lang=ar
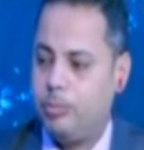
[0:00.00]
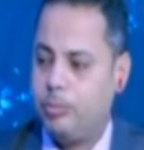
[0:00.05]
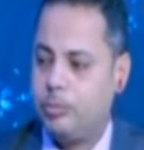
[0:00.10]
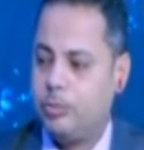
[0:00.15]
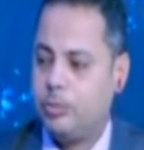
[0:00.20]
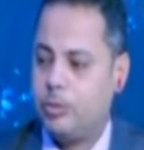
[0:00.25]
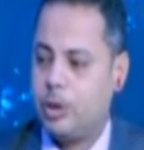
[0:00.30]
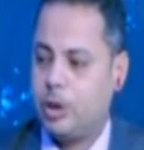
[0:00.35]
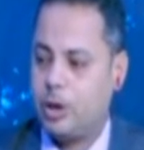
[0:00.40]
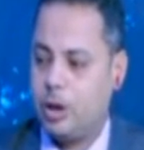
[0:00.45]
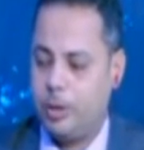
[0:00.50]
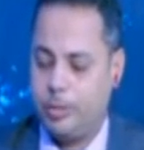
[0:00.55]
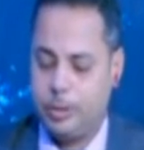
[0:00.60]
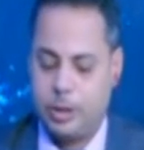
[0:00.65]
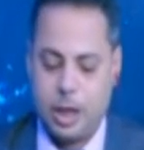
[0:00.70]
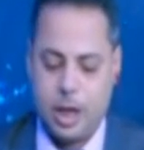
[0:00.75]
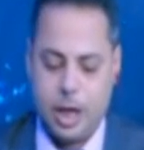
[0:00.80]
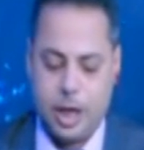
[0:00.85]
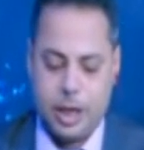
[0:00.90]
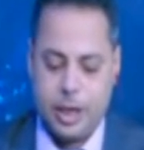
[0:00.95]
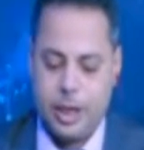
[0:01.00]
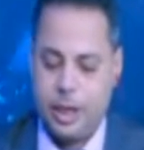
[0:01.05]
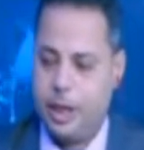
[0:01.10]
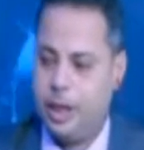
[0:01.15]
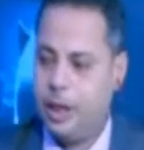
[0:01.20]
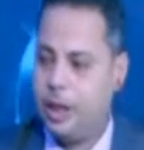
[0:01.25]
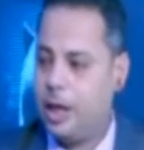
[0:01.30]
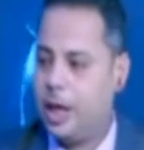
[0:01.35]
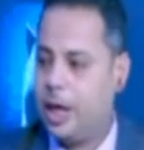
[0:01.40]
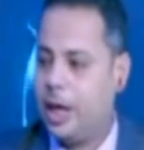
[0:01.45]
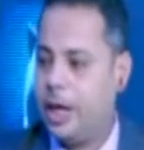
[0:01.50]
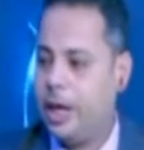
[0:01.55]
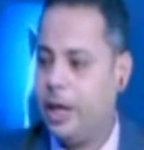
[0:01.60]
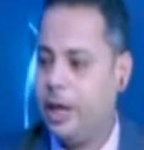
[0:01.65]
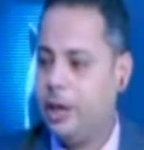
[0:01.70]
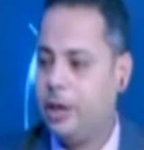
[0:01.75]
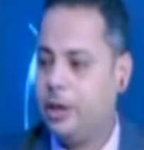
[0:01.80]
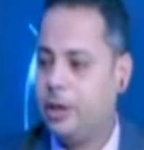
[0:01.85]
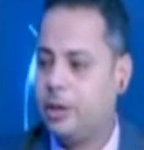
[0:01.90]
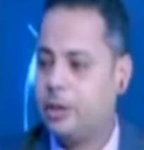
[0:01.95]
راح مطلع لك إن إيه أهي
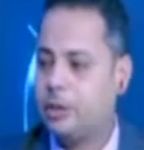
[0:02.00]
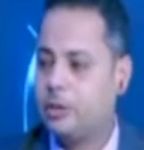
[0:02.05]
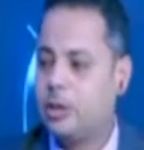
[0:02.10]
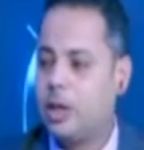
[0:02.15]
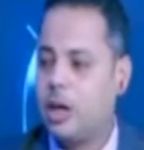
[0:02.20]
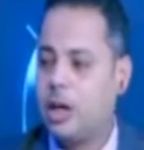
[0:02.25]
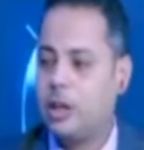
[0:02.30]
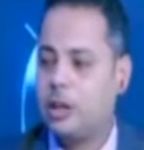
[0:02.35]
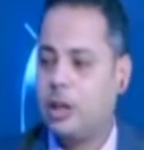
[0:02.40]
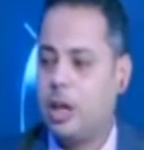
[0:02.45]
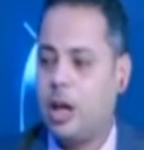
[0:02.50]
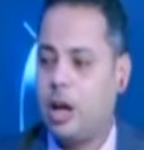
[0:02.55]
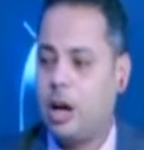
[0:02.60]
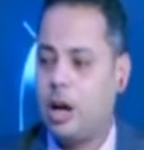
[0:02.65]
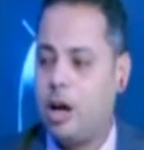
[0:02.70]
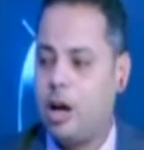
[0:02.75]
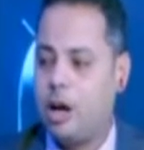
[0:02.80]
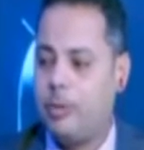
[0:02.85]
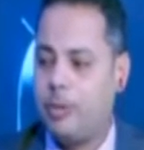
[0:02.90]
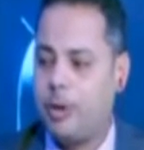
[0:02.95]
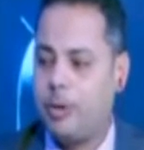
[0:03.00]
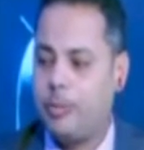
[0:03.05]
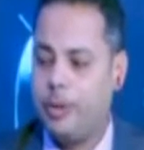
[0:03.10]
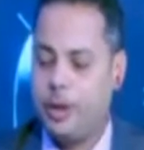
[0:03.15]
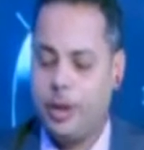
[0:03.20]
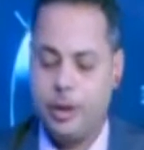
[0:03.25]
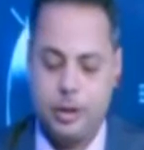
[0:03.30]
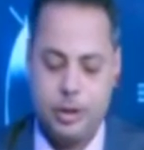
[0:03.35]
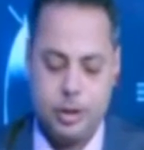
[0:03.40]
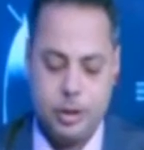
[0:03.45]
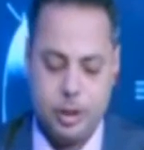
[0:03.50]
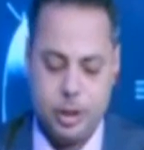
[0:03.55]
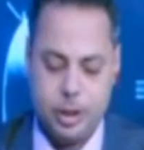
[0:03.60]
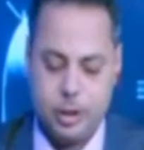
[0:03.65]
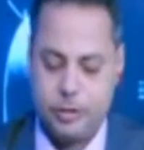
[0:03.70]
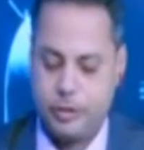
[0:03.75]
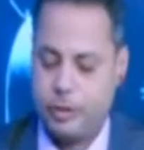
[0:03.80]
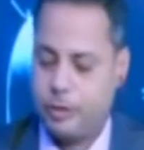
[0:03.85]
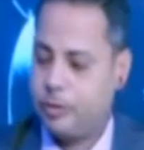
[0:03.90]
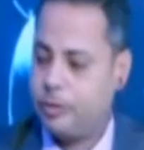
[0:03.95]
درجة الحرارة أكبر من
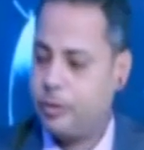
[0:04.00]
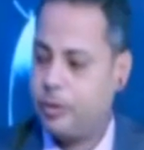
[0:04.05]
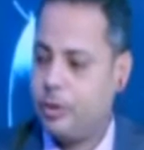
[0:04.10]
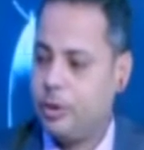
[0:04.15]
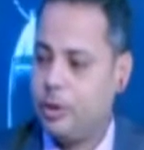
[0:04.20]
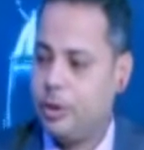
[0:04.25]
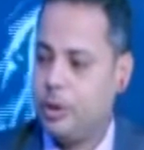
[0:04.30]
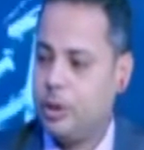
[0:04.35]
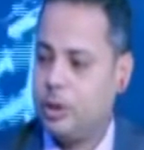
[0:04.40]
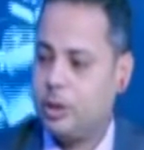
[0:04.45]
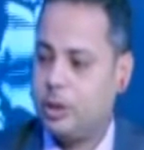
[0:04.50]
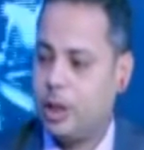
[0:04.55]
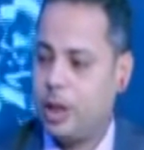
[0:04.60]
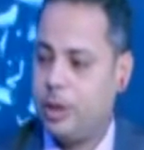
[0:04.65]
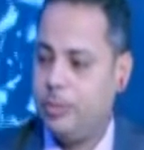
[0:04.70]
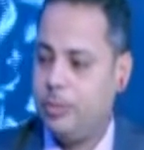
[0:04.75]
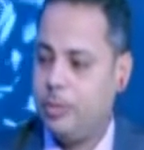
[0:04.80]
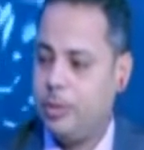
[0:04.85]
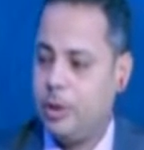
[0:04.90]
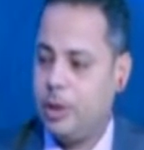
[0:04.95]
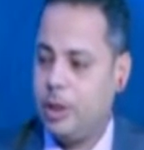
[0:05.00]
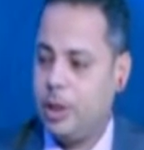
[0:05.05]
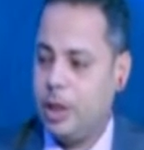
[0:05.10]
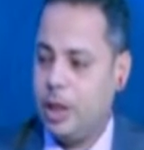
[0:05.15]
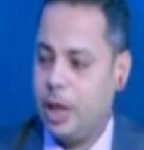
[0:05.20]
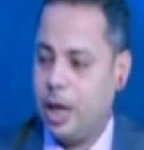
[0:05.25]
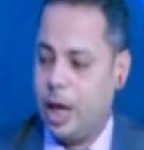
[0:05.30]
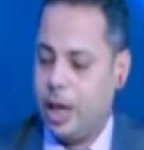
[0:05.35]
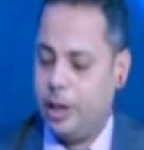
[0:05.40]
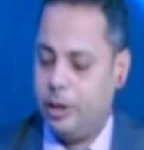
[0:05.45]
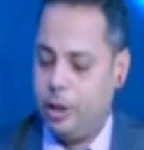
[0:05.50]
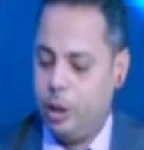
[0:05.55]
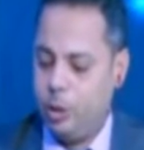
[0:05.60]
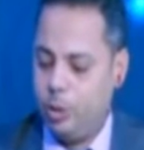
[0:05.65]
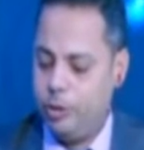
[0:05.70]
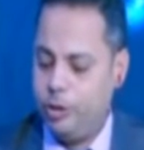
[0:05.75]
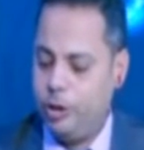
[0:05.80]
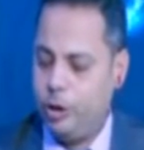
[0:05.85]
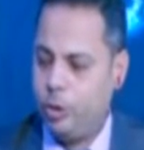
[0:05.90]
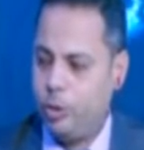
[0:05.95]
الصفر طيب هديله زيرو